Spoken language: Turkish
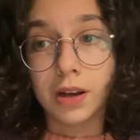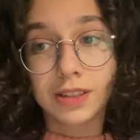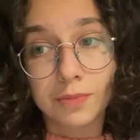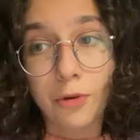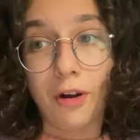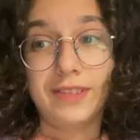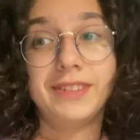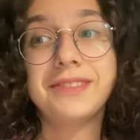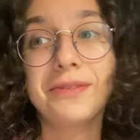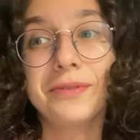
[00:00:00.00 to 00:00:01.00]
basmıyor
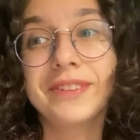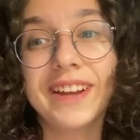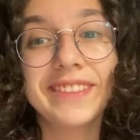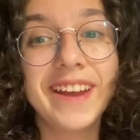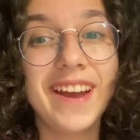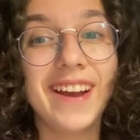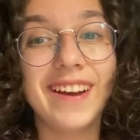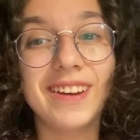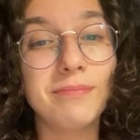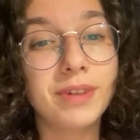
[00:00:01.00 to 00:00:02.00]
artık. O yüzden
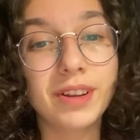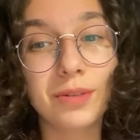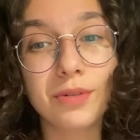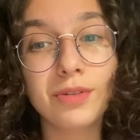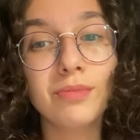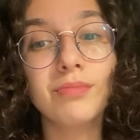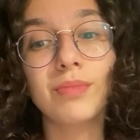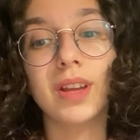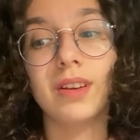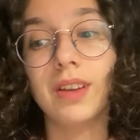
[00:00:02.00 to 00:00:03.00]
e, bırakıyorum.
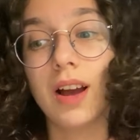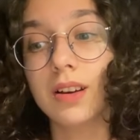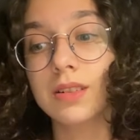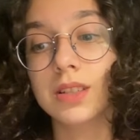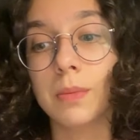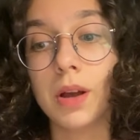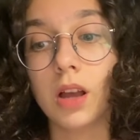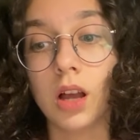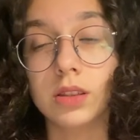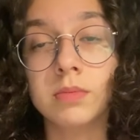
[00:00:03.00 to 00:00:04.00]
E, yarın sabah
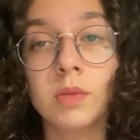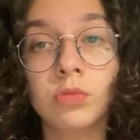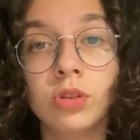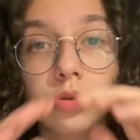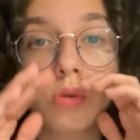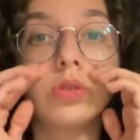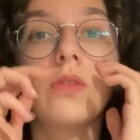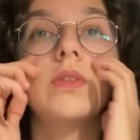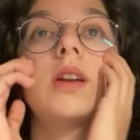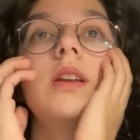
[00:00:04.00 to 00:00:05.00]
kalktığımda bunları soru
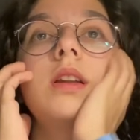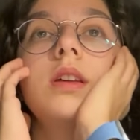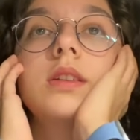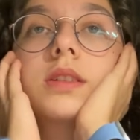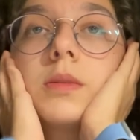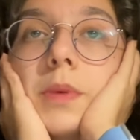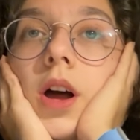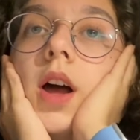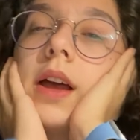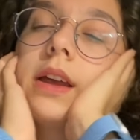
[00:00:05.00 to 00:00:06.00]
defterine yazıp
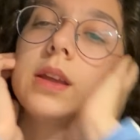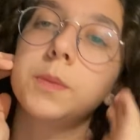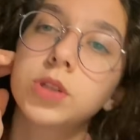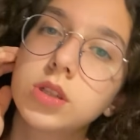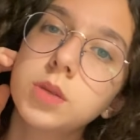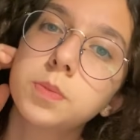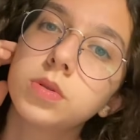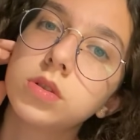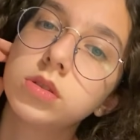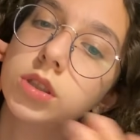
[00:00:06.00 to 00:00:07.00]
e,
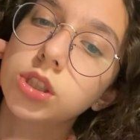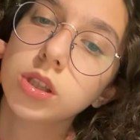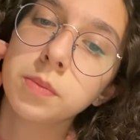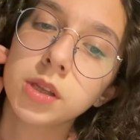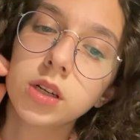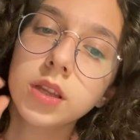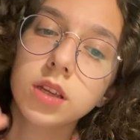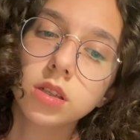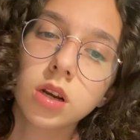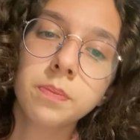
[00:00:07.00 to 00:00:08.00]
yapıştırıp açıklamalarını
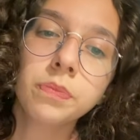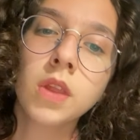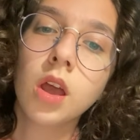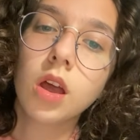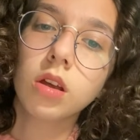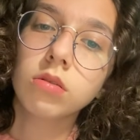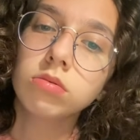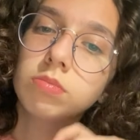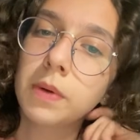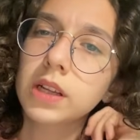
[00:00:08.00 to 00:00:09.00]
yazarım.
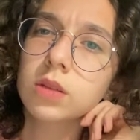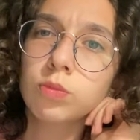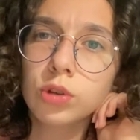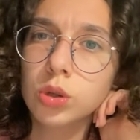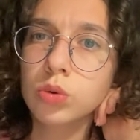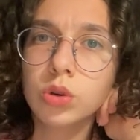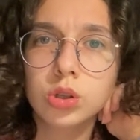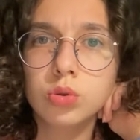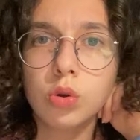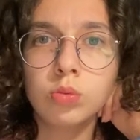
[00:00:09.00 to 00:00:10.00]
Belki bu ilk gün
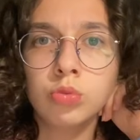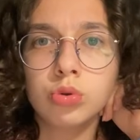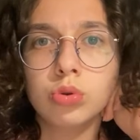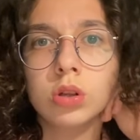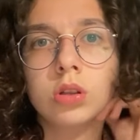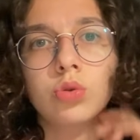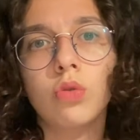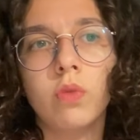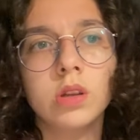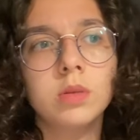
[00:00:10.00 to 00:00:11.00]
kısa olmuştur ya da
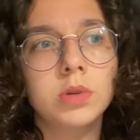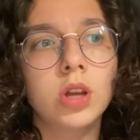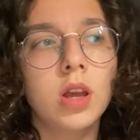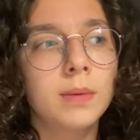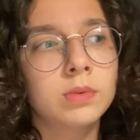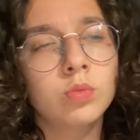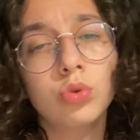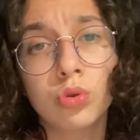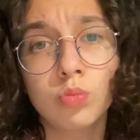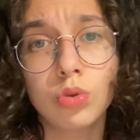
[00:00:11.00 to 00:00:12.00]
çok fazla bir şey yaptığımı
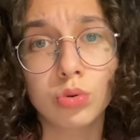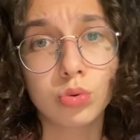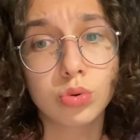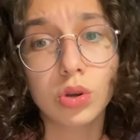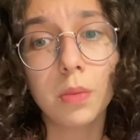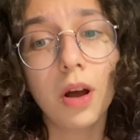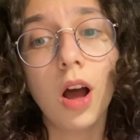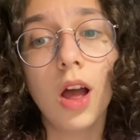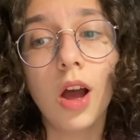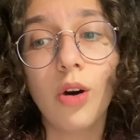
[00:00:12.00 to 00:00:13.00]
düşünmüyorsunuzdur ama
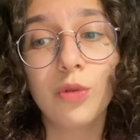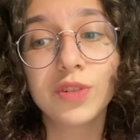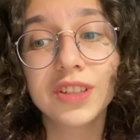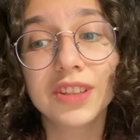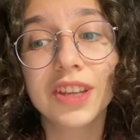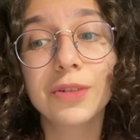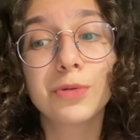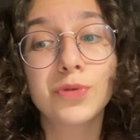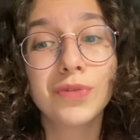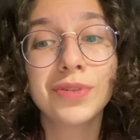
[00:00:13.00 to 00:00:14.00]
o fizikteki
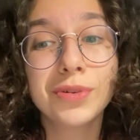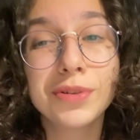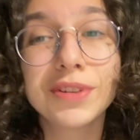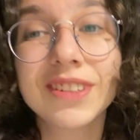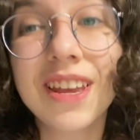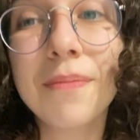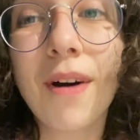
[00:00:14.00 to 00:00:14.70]
3 videoyu izleyip